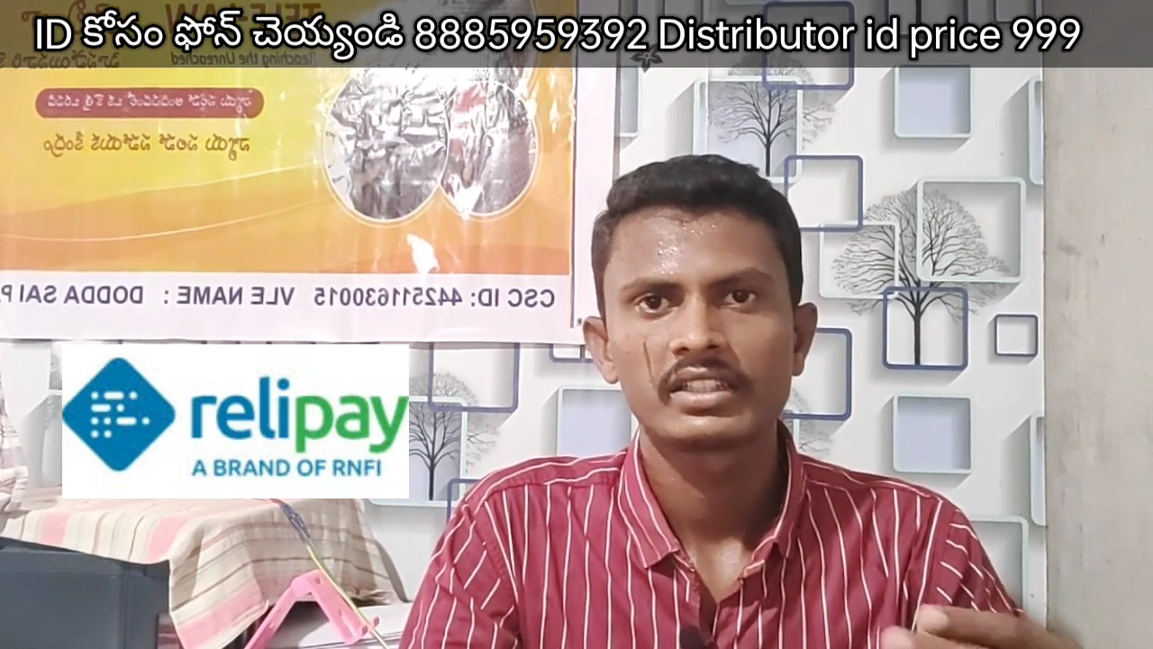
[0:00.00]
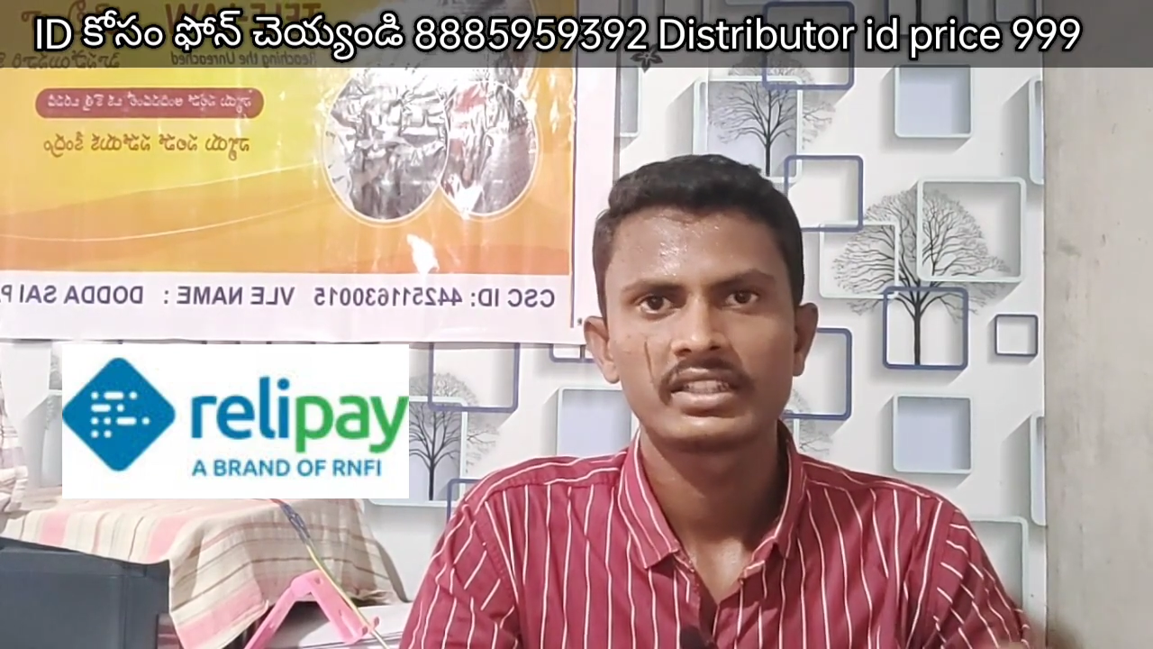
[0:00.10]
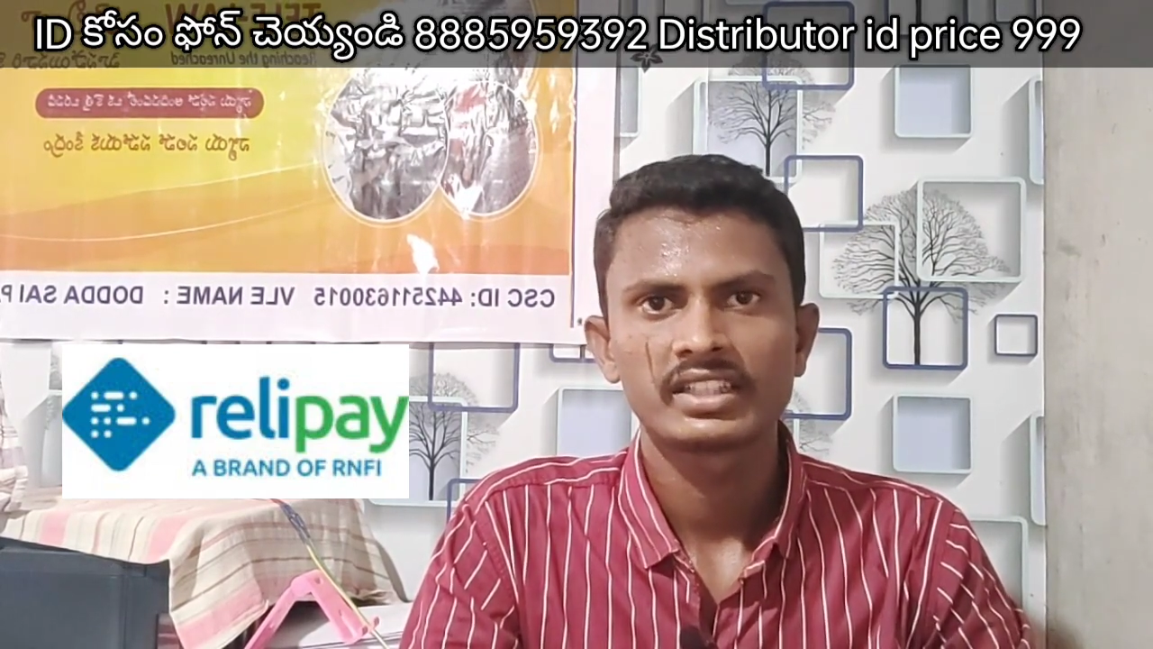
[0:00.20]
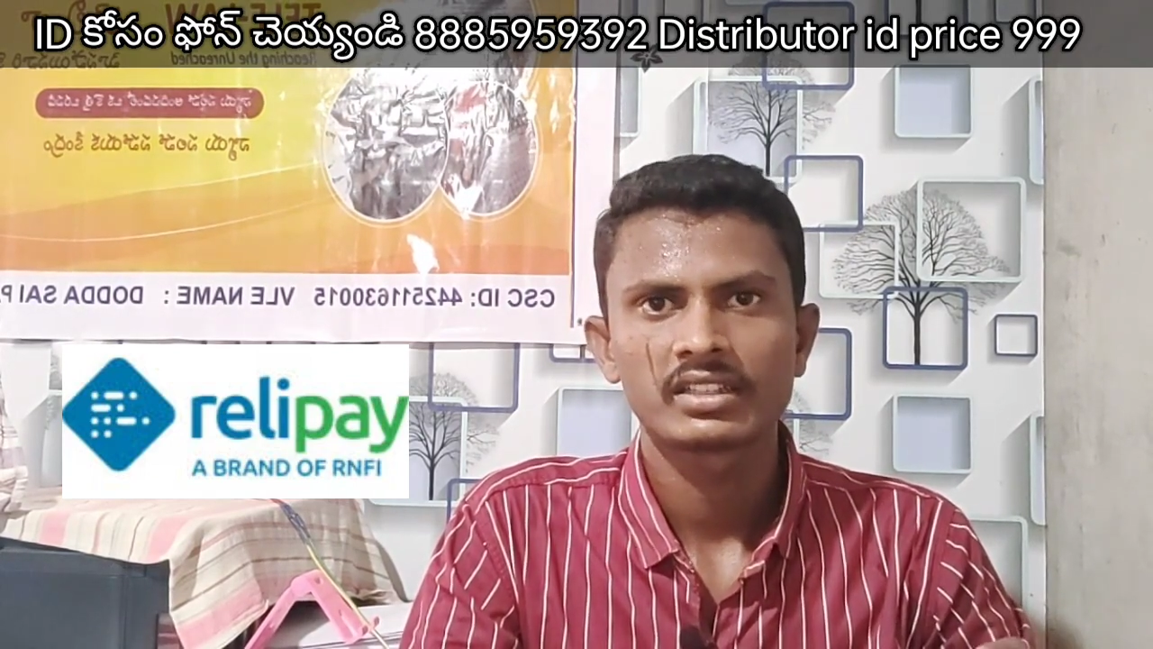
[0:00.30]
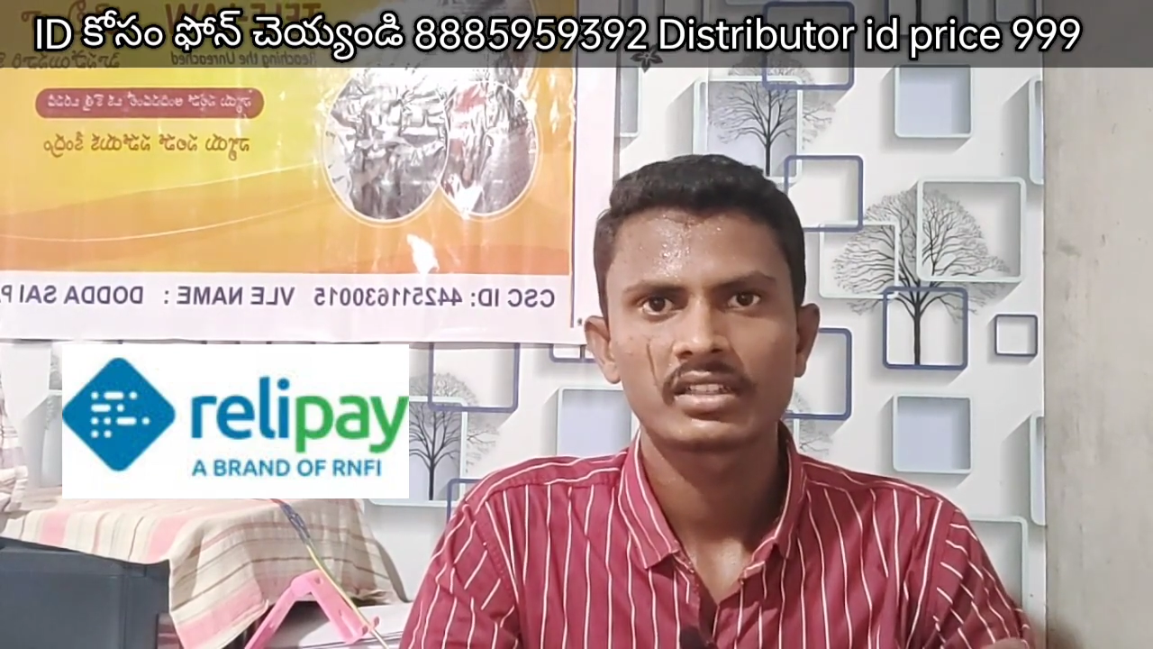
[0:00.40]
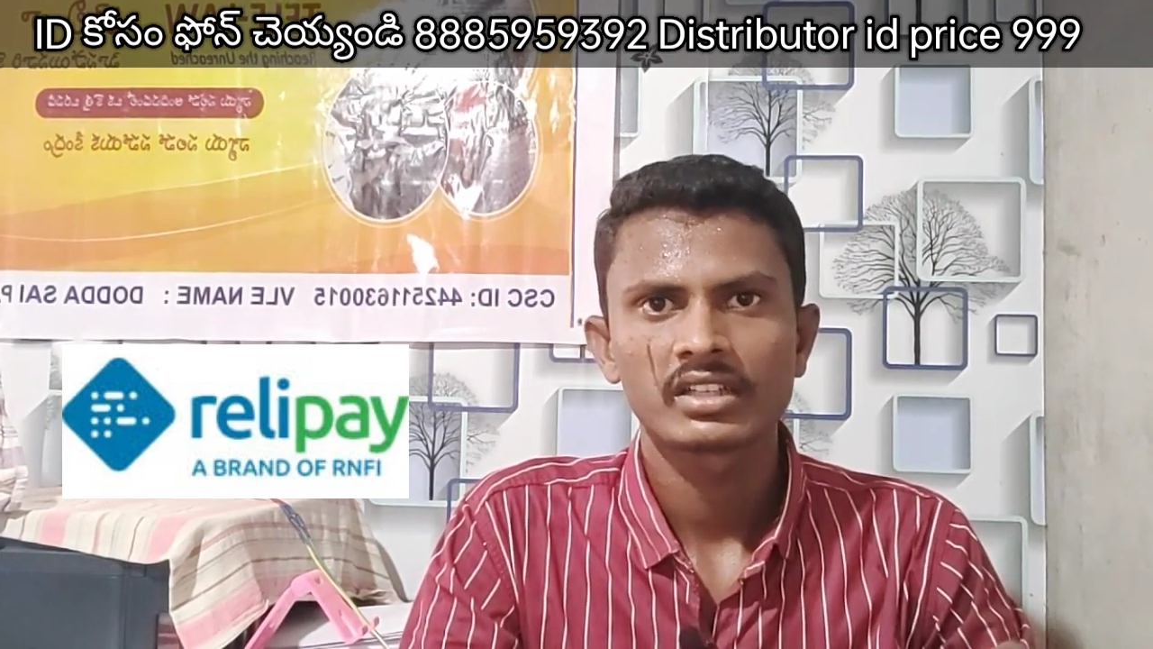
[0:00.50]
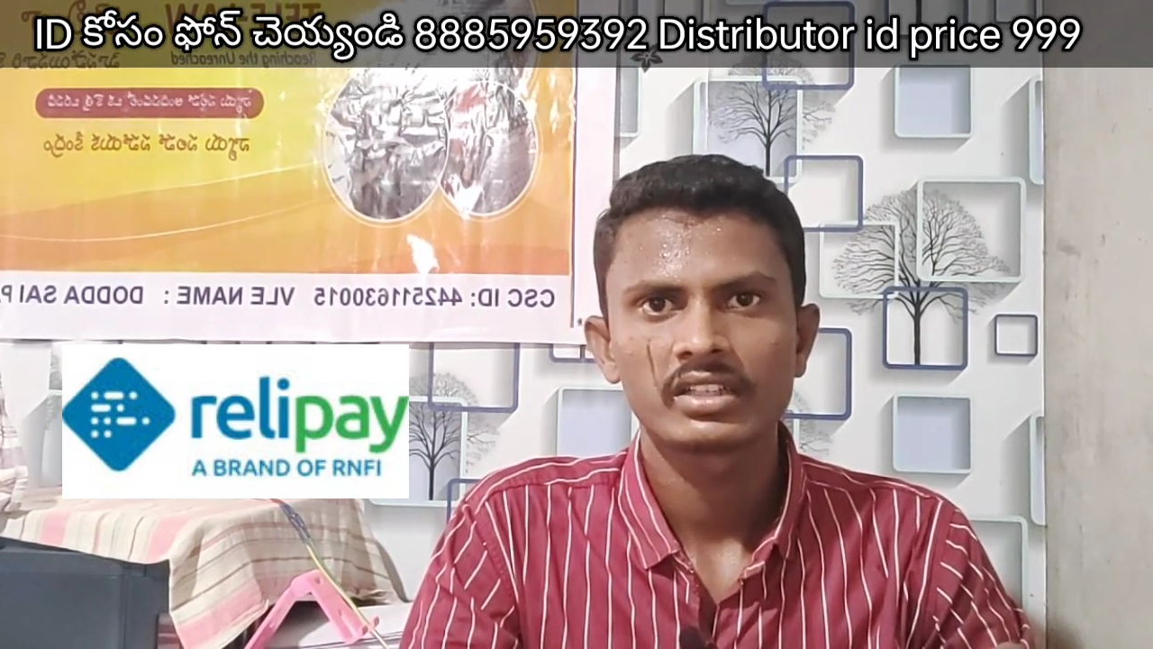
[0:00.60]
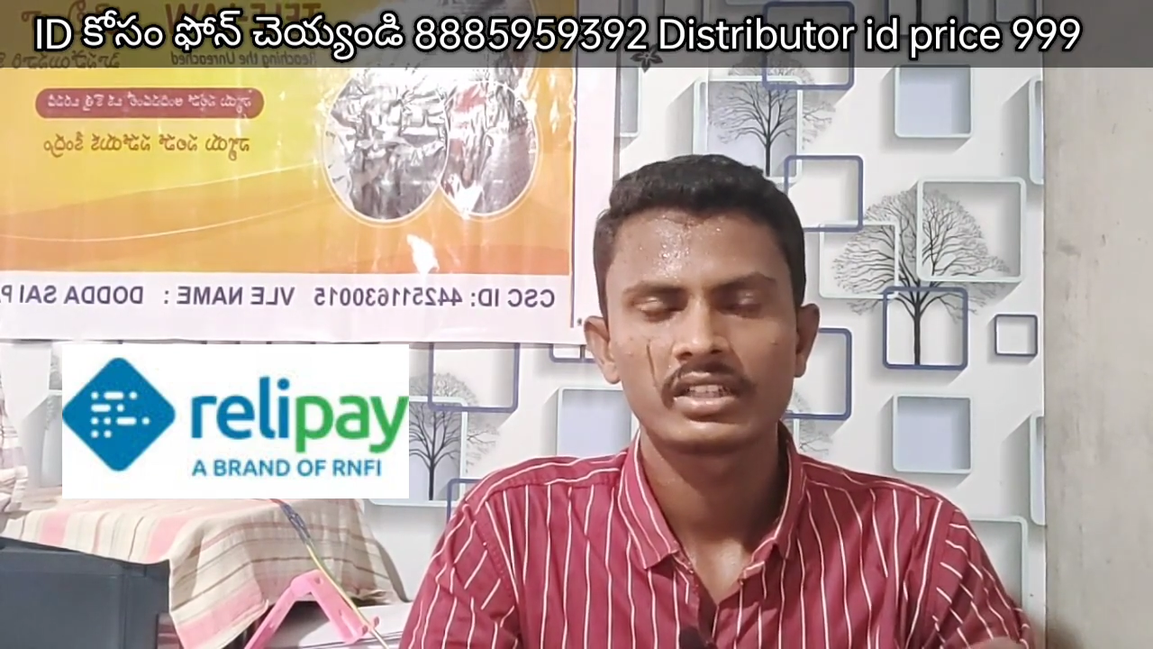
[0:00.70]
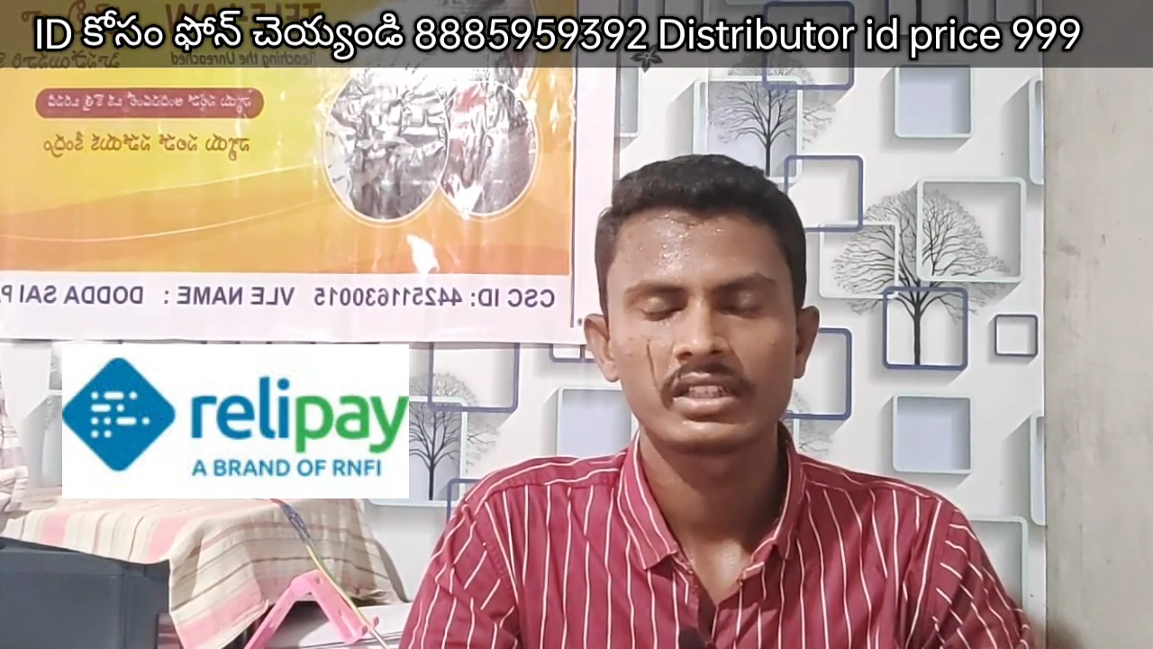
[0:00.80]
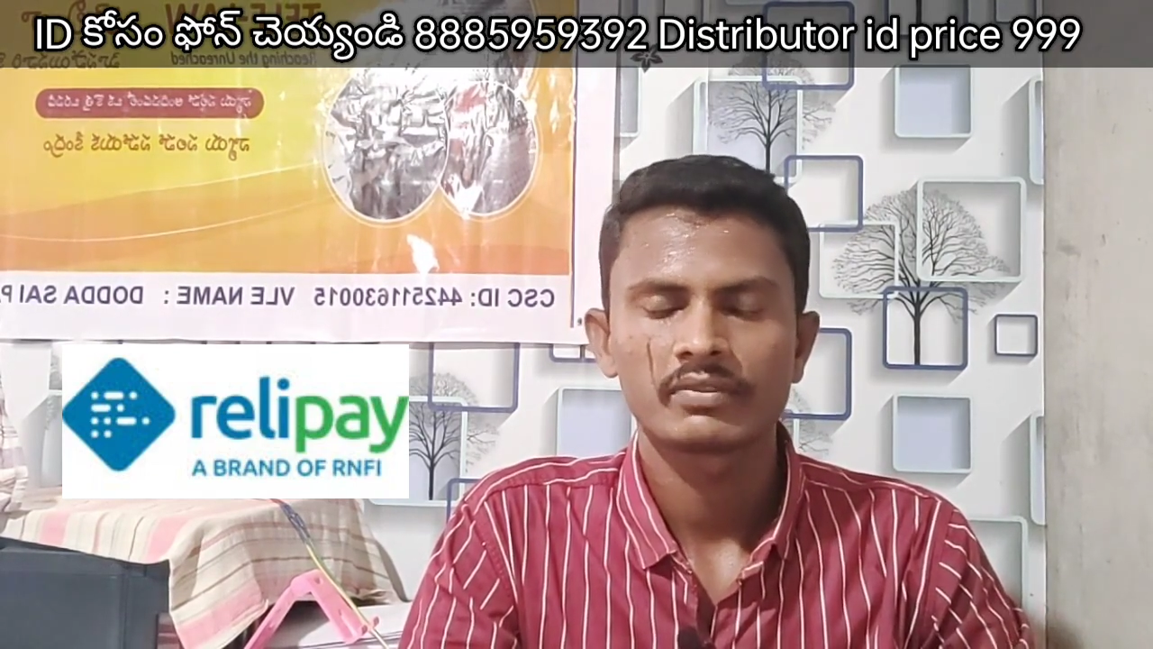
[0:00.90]
రీటైలర్
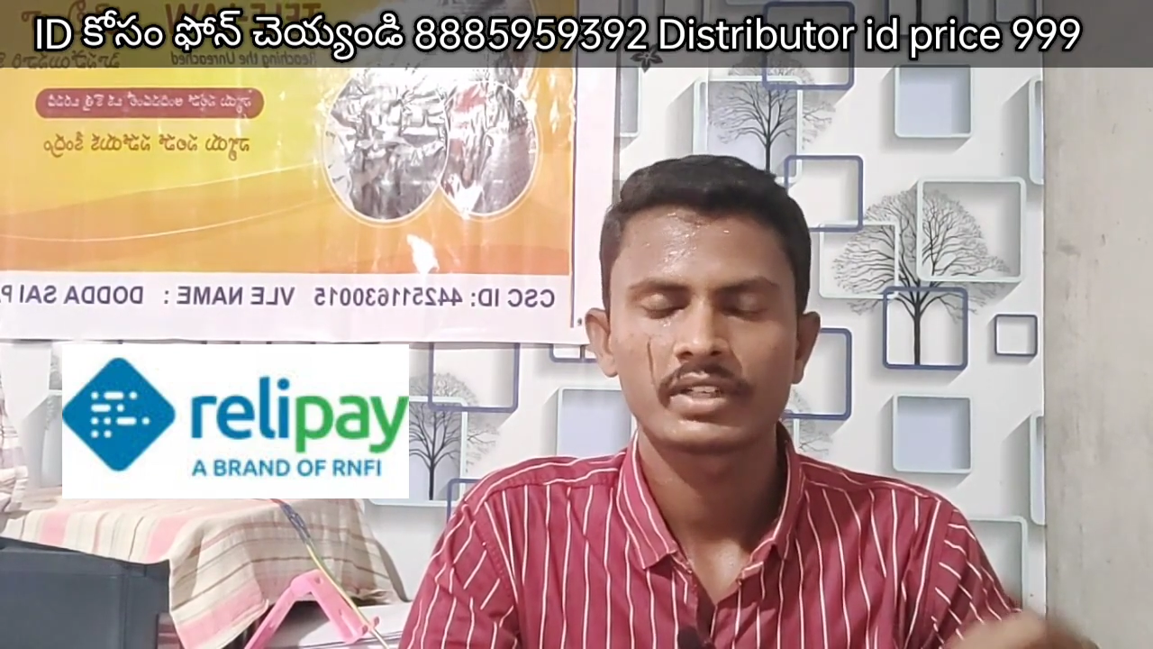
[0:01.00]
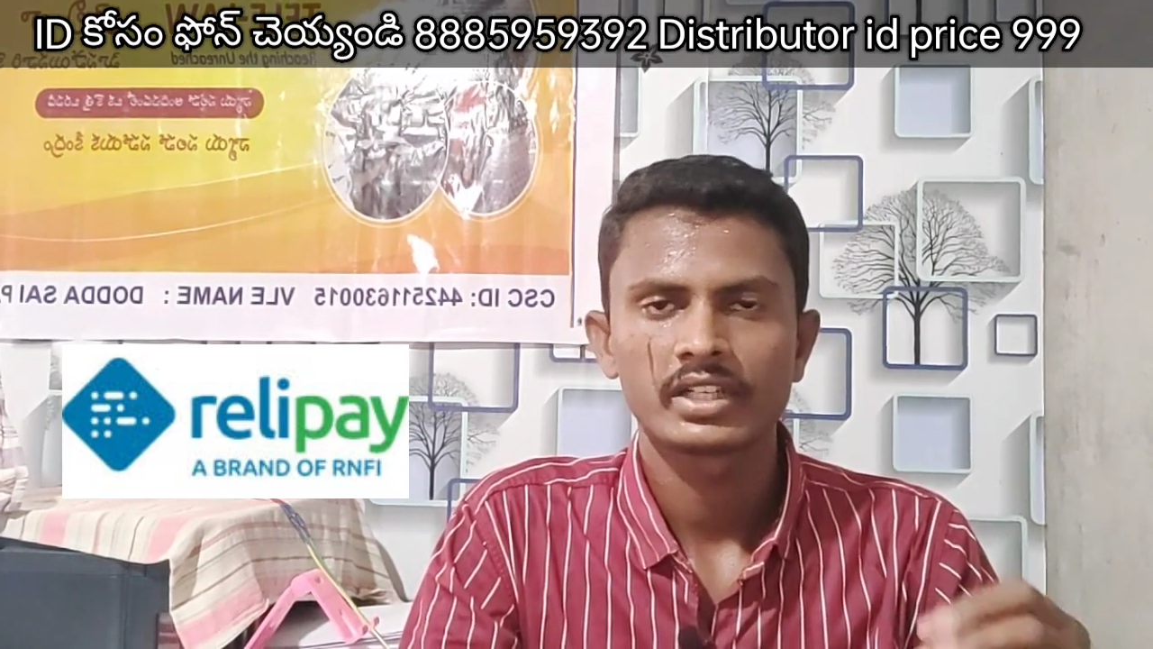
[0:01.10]
లాగిన్ అయితే